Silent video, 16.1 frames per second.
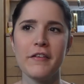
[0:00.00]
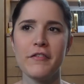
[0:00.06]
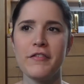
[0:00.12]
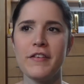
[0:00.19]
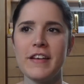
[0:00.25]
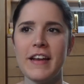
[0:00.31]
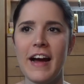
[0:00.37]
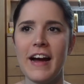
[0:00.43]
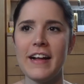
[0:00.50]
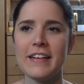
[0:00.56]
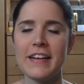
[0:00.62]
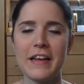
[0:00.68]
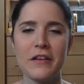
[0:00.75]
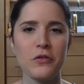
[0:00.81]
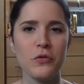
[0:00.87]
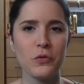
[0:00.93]
finalen
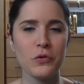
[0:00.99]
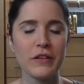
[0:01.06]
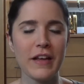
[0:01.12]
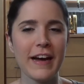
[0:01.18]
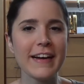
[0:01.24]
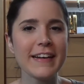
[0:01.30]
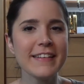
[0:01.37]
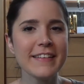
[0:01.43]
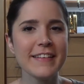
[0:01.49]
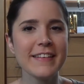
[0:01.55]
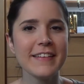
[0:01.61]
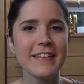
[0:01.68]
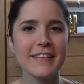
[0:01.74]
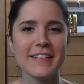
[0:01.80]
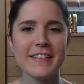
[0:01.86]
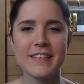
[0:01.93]
Resultate
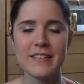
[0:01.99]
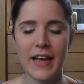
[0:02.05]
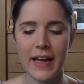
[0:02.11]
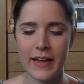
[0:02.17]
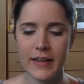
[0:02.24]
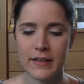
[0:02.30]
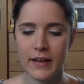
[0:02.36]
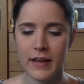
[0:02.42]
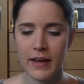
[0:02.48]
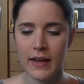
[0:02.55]
äh, zeigen.